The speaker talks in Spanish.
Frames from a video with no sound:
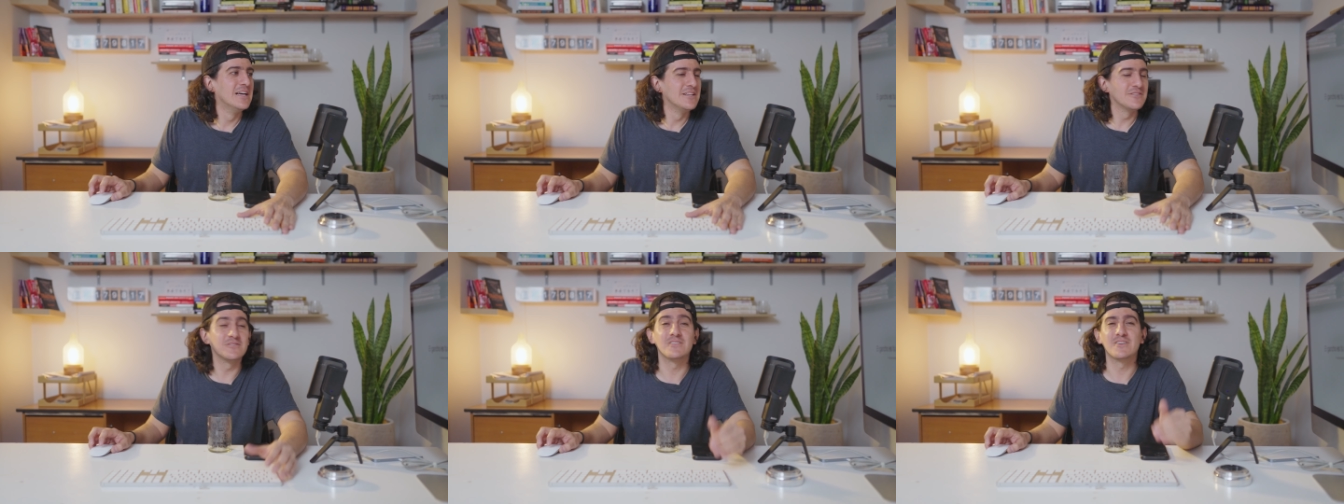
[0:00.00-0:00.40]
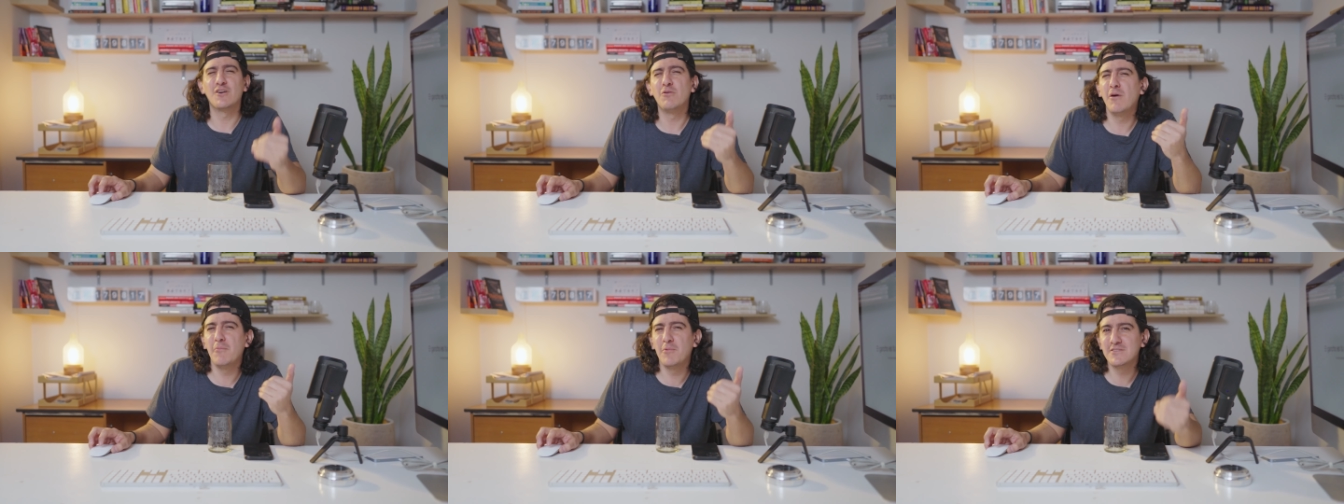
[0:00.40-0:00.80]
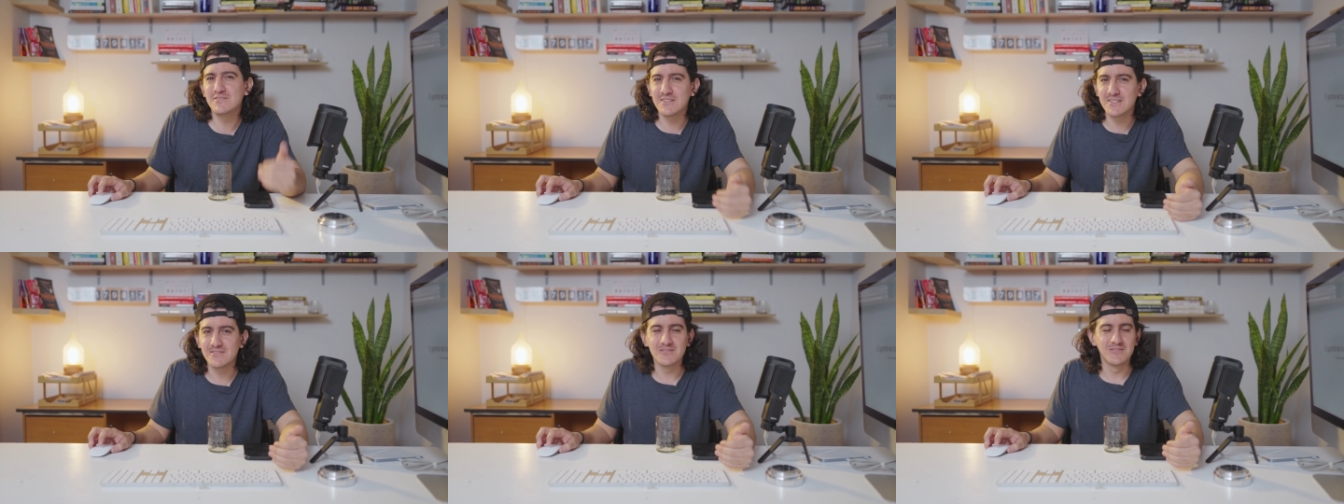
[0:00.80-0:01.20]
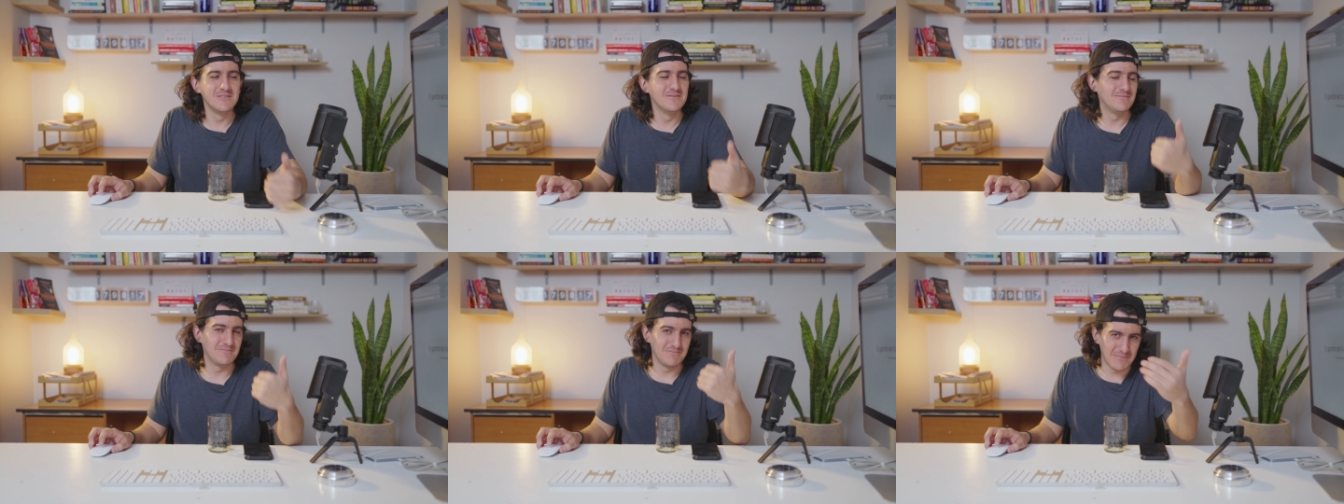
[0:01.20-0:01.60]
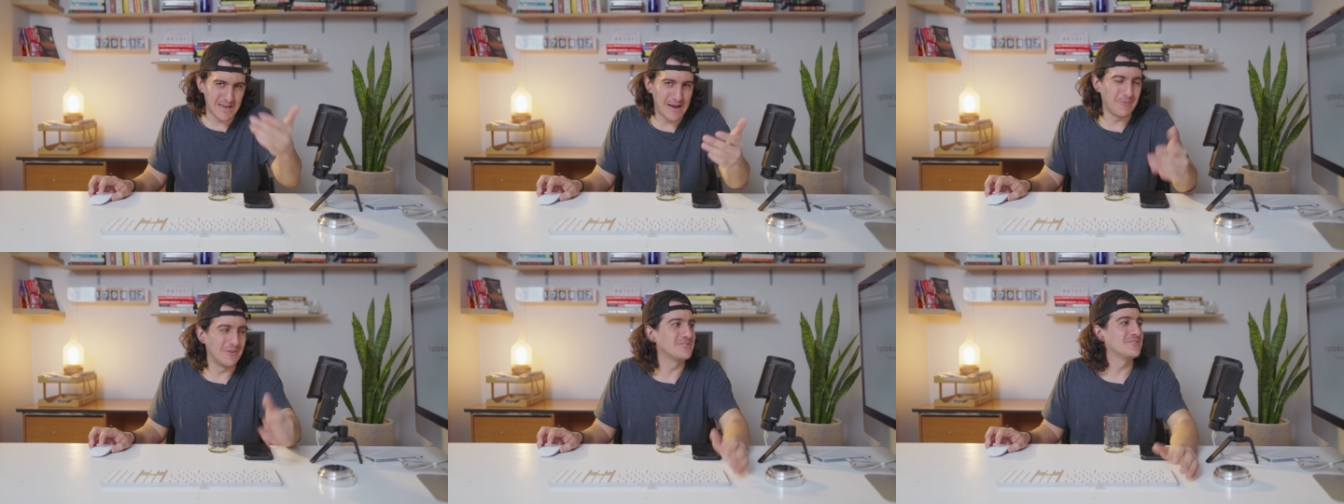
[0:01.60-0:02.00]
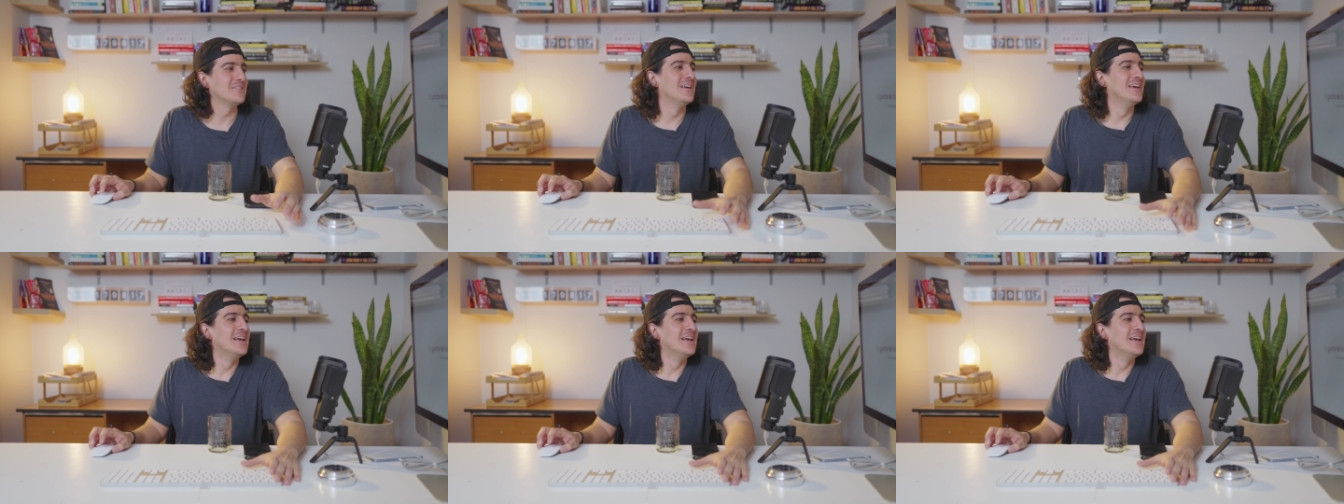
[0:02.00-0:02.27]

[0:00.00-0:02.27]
Entonces, ¿cómo vamos a hacer eso? Veamos.